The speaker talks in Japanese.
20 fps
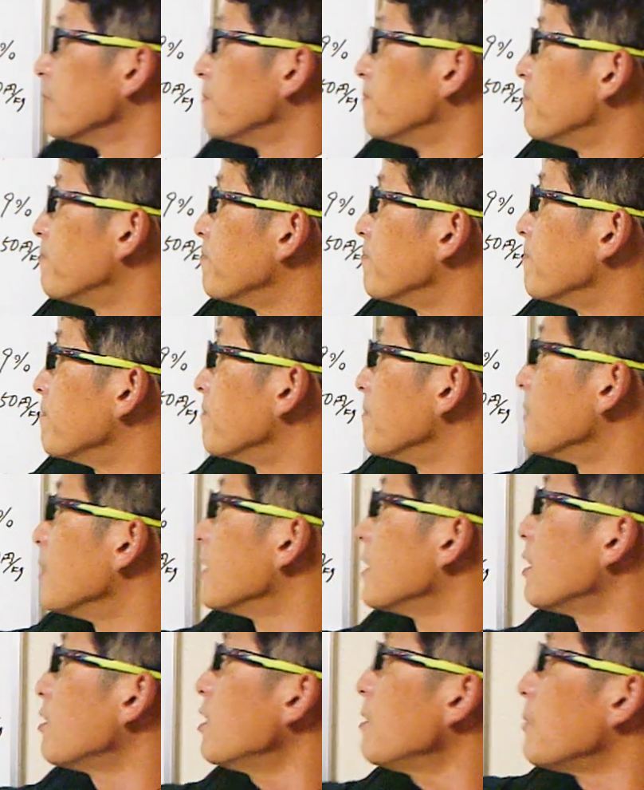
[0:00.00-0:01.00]
うん
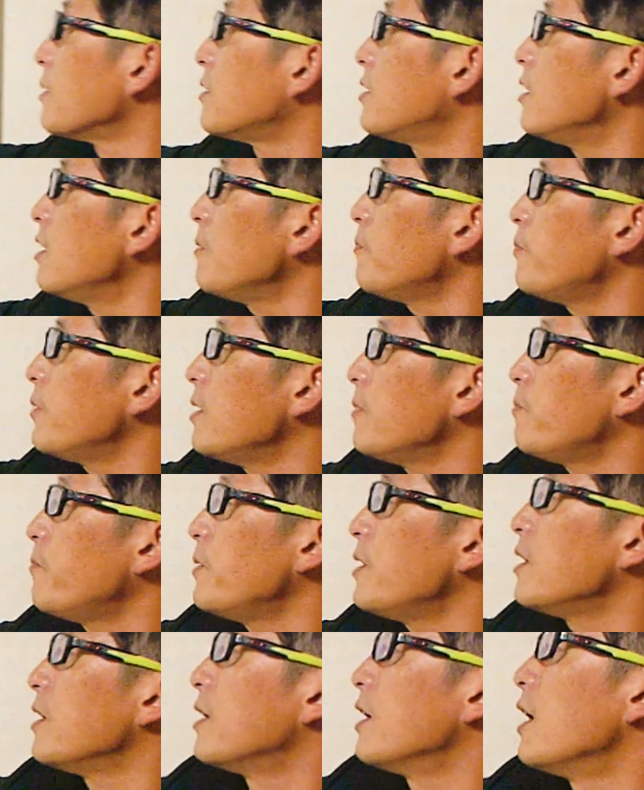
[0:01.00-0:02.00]
例えば
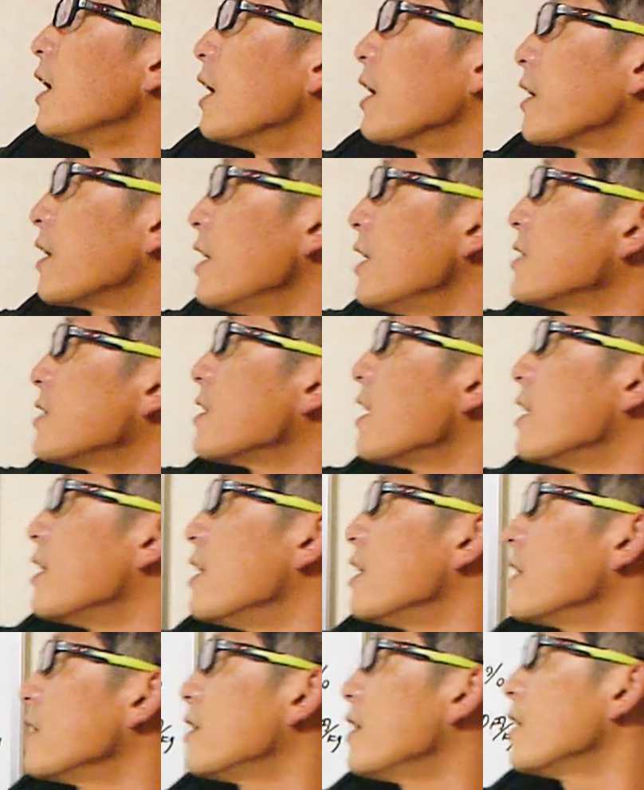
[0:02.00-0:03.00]
TPP が経済
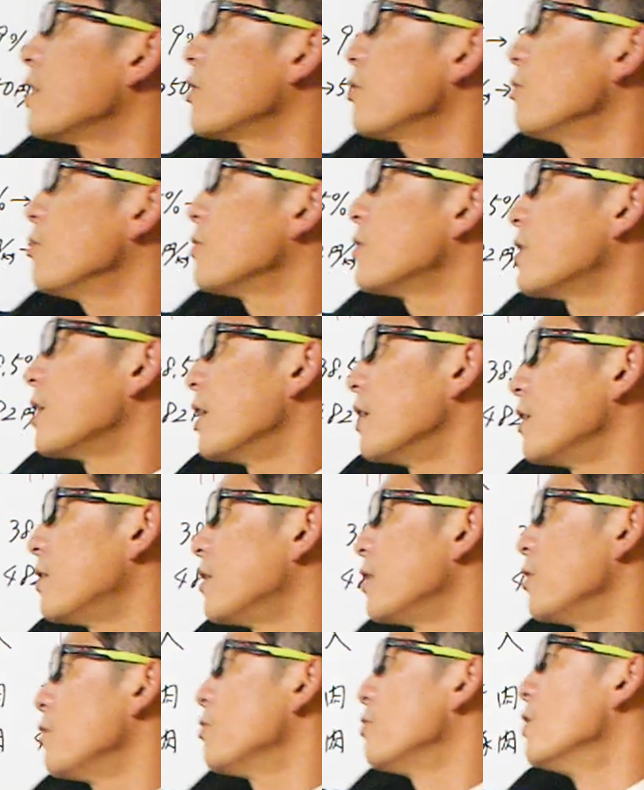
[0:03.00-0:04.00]
連携協定っ
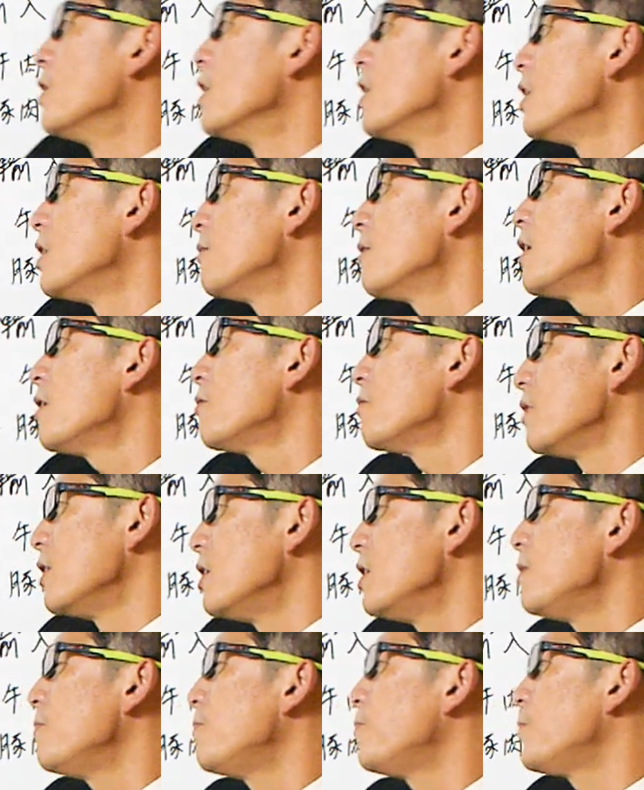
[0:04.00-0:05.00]
ていういわゆる
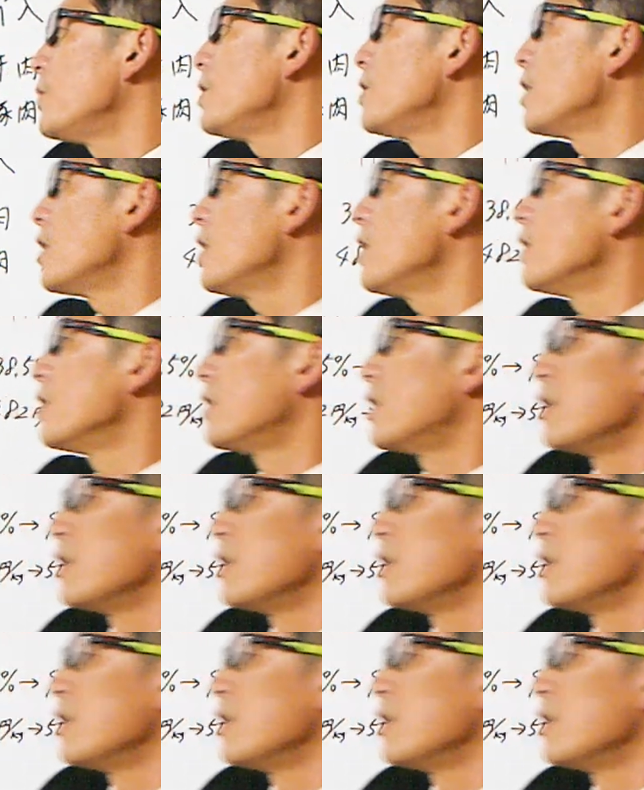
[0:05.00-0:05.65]
EPA って